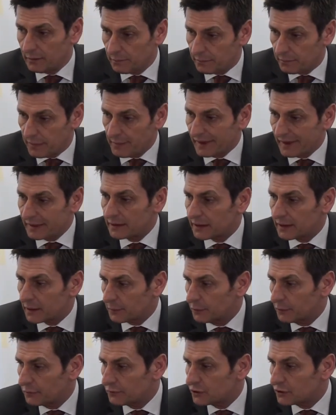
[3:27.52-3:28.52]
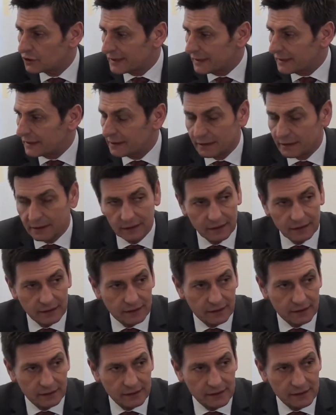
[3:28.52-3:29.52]
Bei manchen geprüften Stellen
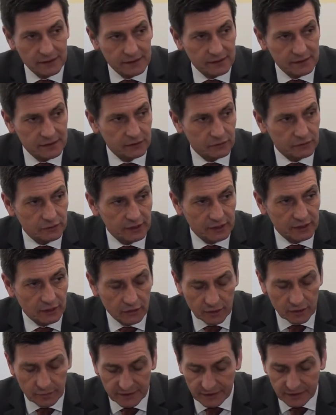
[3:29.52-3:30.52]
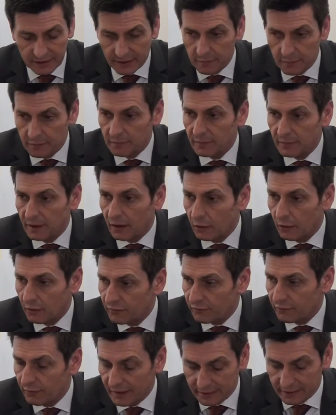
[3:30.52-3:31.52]
äh, ist das natürlich auch mit einem
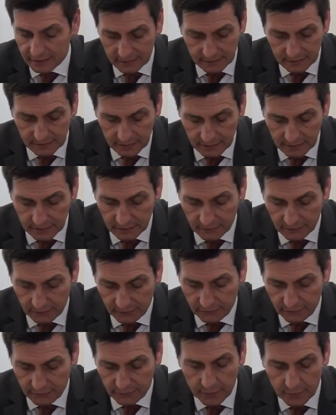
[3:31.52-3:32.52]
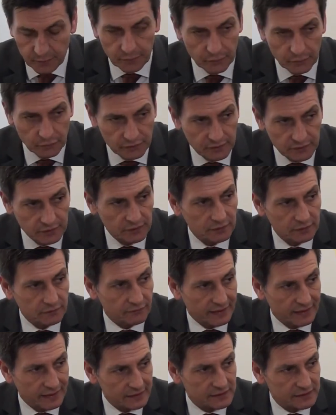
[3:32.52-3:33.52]
Aufwand äh, verbunden,
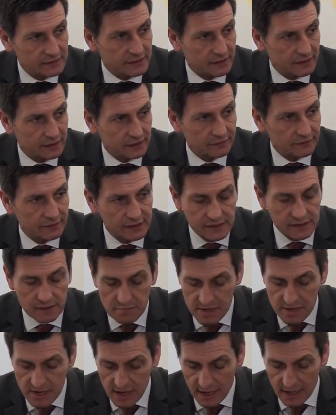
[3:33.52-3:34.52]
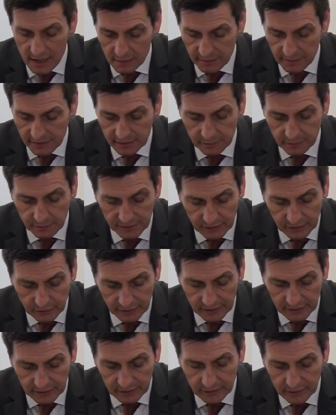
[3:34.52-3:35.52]
weil es klarerweise mehr Arbeit
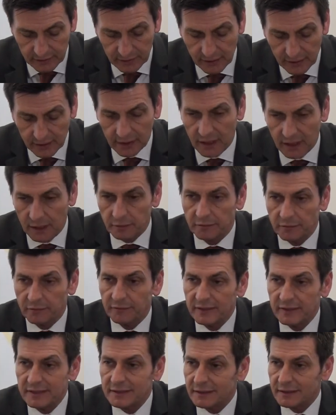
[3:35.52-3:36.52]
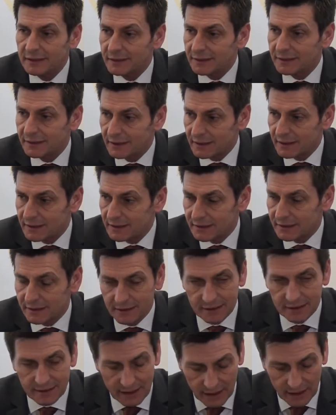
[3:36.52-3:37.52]
bedeutet. Aber wir wissen, dass
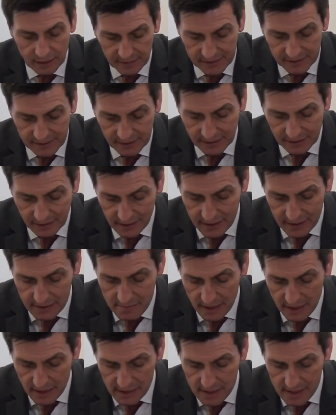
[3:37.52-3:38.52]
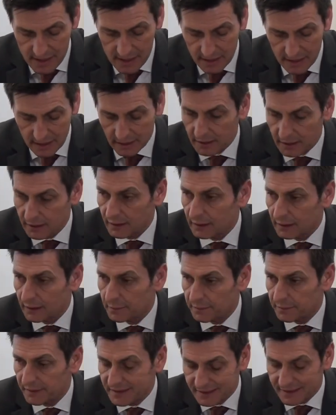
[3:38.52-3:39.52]
diese Arbeit sich allemal äh,
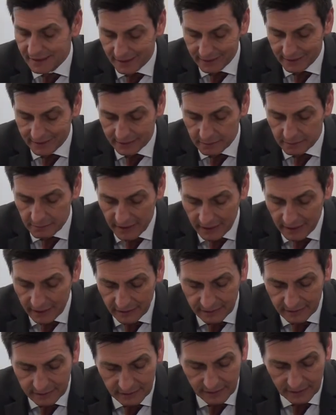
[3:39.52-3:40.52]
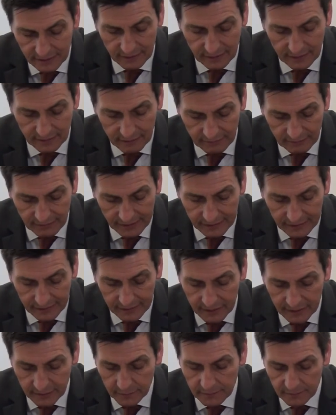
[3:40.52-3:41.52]
bezahlt macht, weil
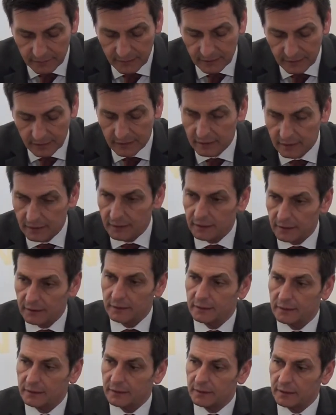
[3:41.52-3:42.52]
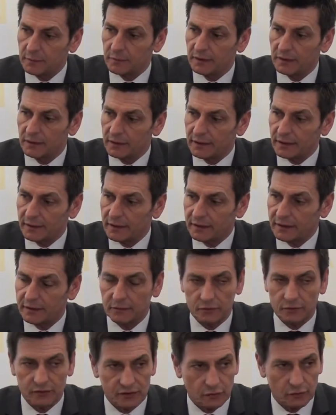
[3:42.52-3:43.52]
eben äh, im
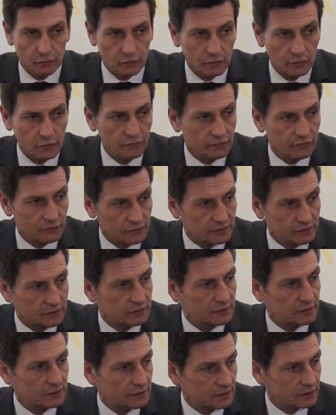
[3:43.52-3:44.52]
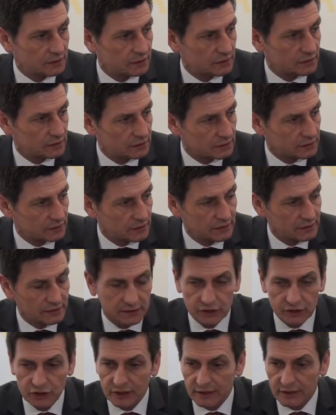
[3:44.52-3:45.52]
Rechnungshof und äh, dahinter
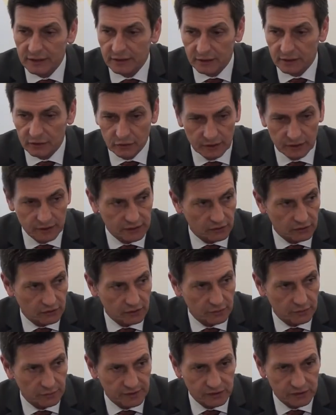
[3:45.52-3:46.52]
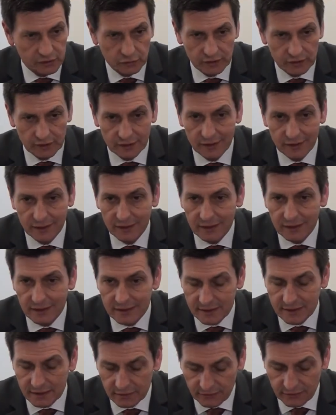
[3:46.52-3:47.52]
stehen natürlich auch Personen
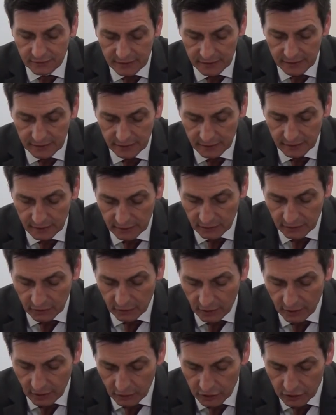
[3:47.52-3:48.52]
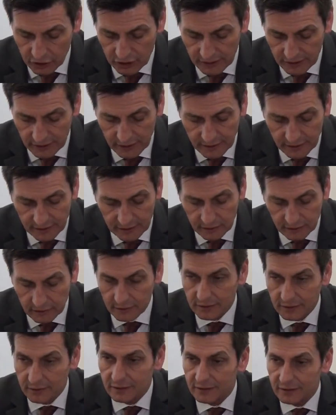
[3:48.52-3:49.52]
sehr viel Know-how steckt
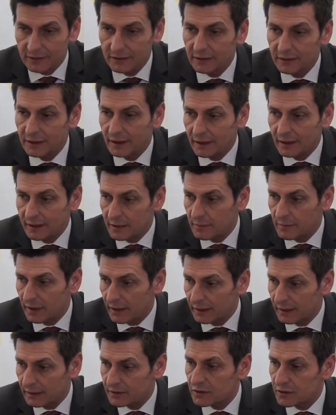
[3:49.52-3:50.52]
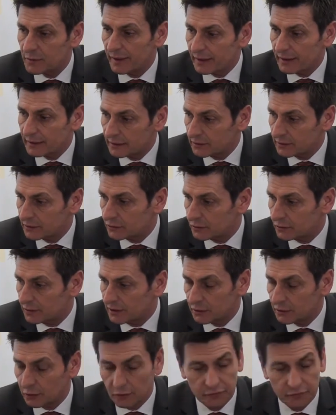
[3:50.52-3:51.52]
und die allemal zum einen
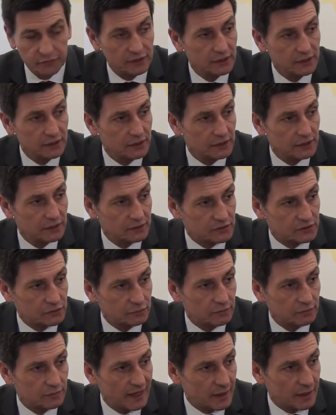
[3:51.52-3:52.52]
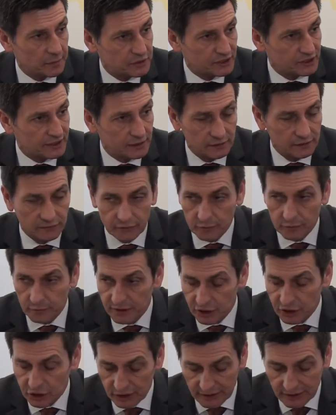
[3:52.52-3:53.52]
natürlich oft zum Abstellen von
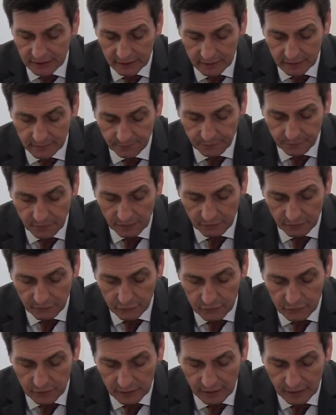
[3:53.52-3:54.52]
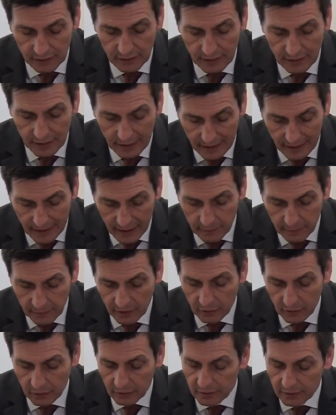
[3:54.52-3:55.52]
Missständen führen, aber
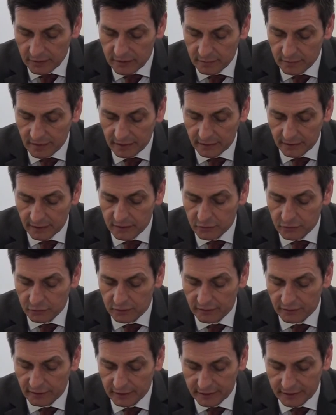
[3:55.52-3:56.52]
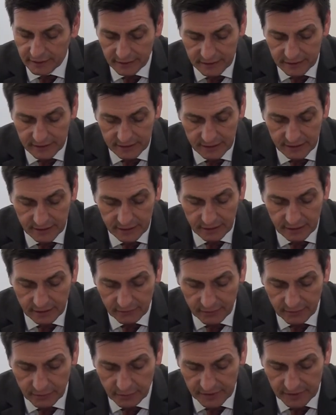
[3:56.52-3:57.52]
auch zum anderen zu Qualitäts-
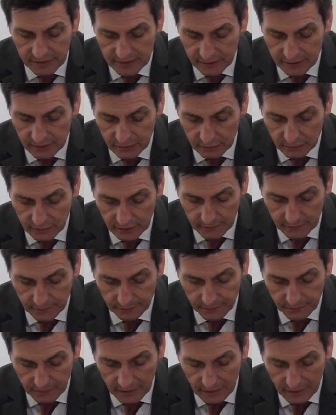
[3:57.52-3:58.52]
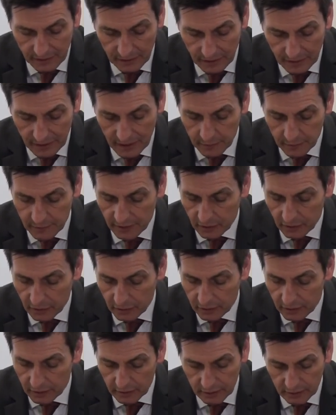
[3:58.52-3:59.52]
Verbesserungen, aber
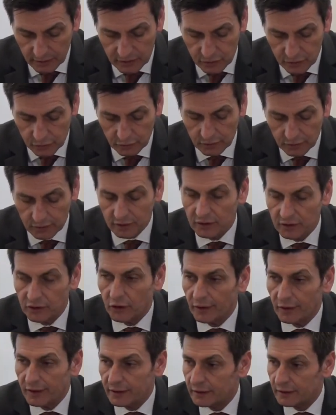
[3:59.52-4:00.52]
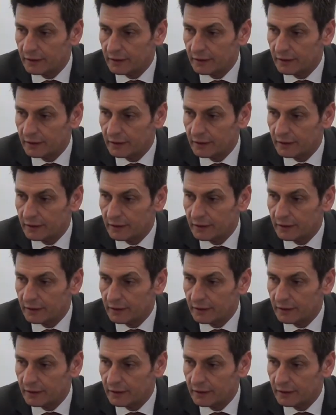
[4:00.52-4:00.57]
auch zu neuen